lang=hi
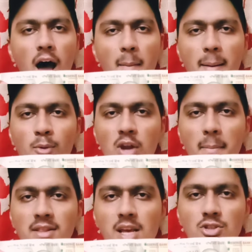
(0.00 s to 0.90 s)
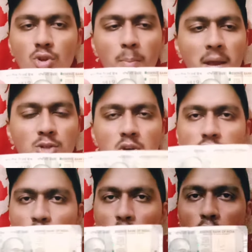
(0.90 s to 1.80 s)
अब आप लोग यहाँ पे देख सकते हो मैं जो है
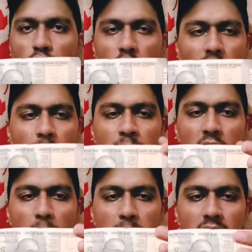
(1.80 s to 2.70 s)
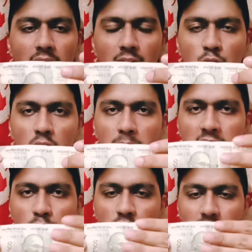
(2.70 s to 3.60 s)
इस नोट को जो है ना अपने हाथों के
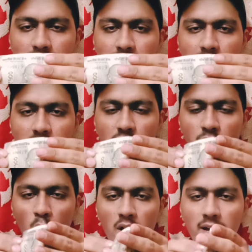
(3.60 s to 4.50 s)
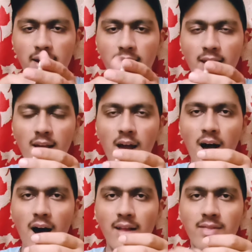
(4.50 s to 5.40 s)
बीच कुछ इस तरीके से फोल्ड करके
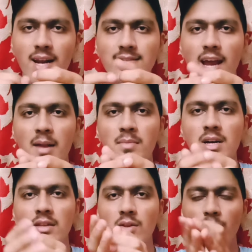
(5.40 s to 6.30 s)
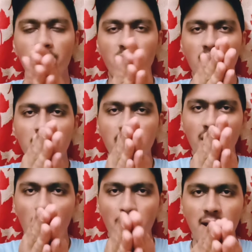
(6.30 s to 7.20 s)
अंदर के साइड में रख देता हूँ ठीक
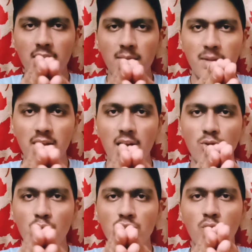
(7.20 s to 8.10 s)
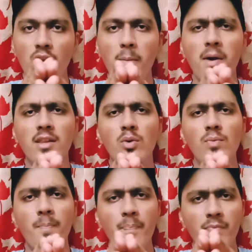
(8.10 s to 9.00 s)
है अब मेरा मैं क्या करता हूँ उसको रब करता
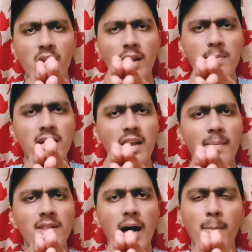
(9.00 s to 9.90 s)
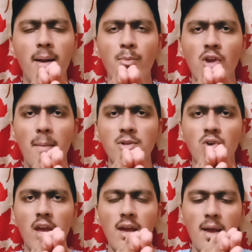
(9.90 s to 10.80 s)
हूँ रब करने के बाद आप आपको यहाँ पे जो
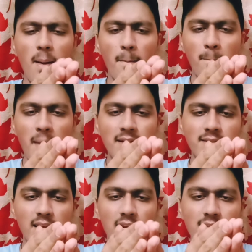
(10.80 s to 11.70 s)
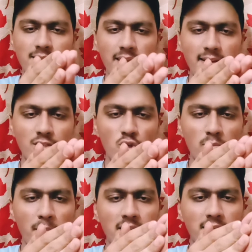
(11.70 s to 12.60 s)
है मैजिक देखना किस तरीके से जो मैं
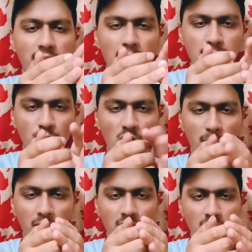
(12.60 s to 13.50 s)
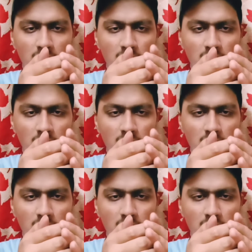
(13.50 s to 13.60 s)
मैजिक करके आप सबको यहाँ पे